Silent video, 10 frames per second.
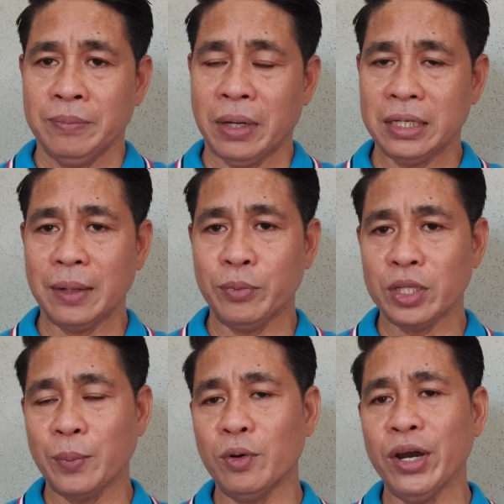pag
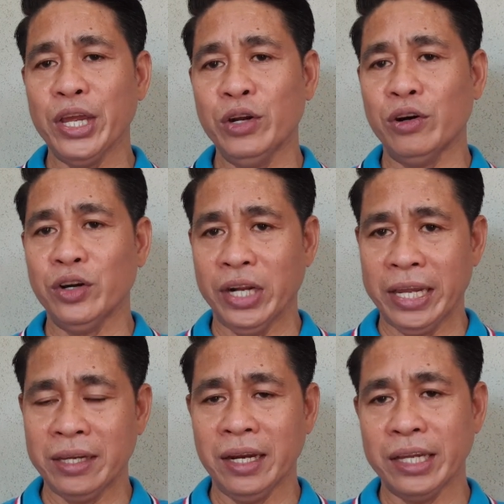nagpunta po kayo doon
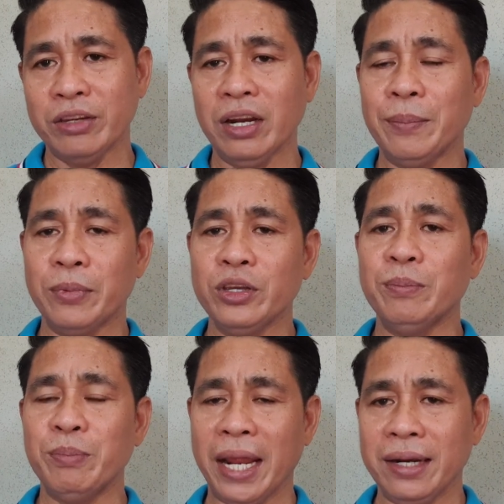ay click niyo lang po
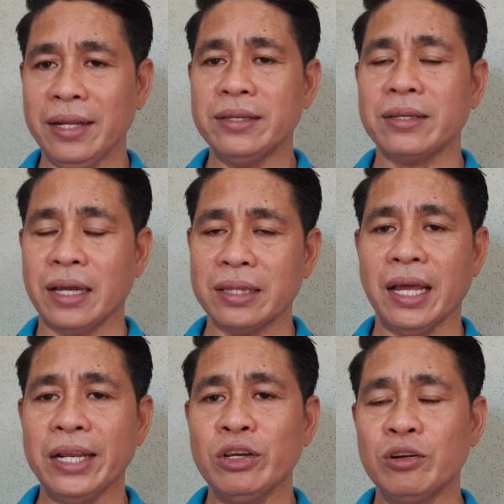yung playlist at
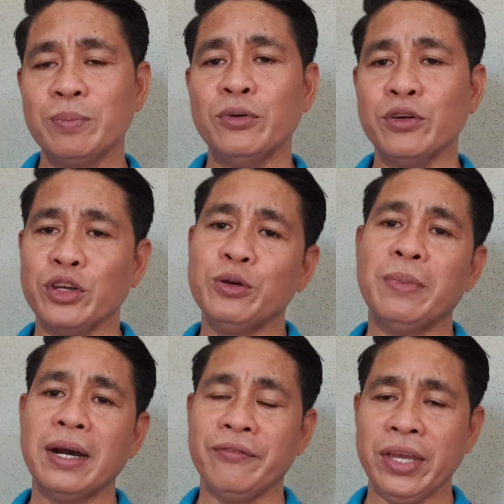nandoon po yung
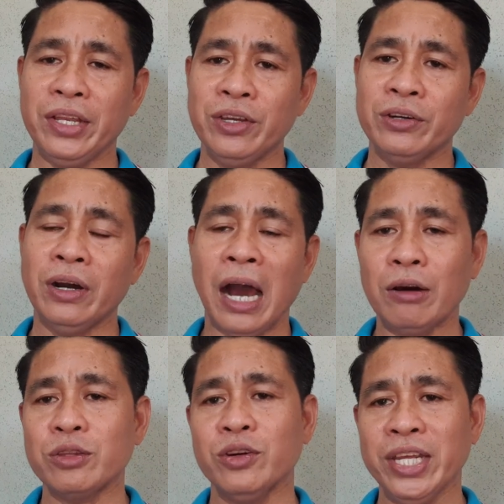mga video
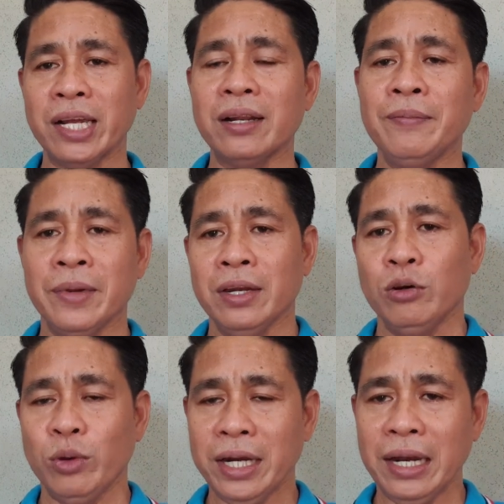how to deal
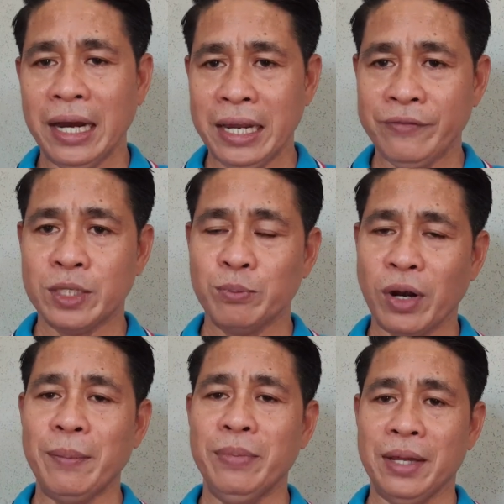with life's
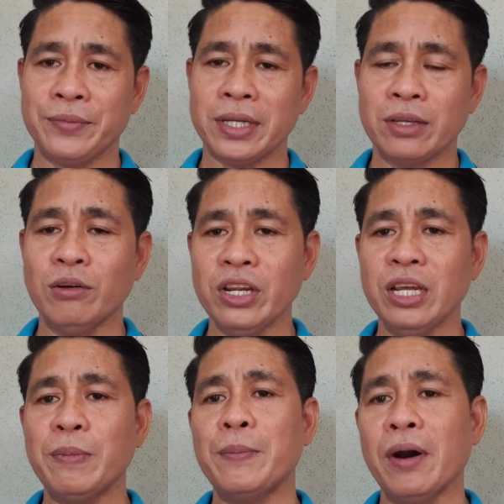problems. At kung
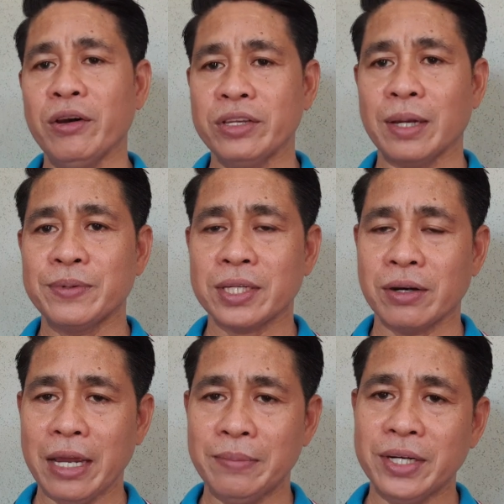hindi pa po kayo
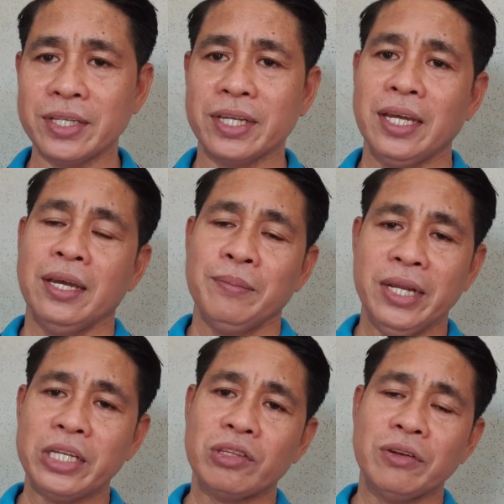subscribers,
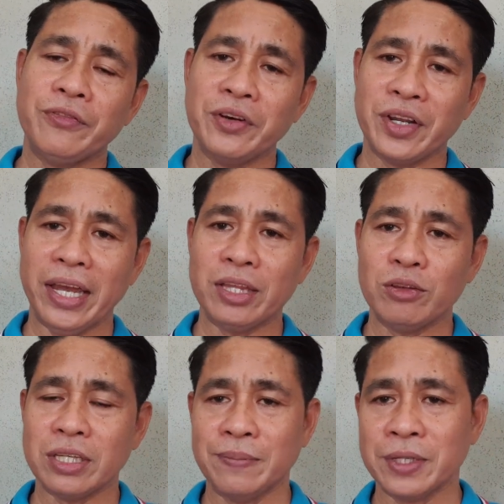Please don't forget
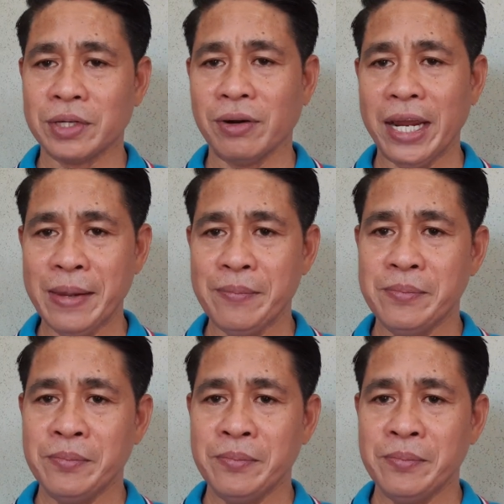to subscribe,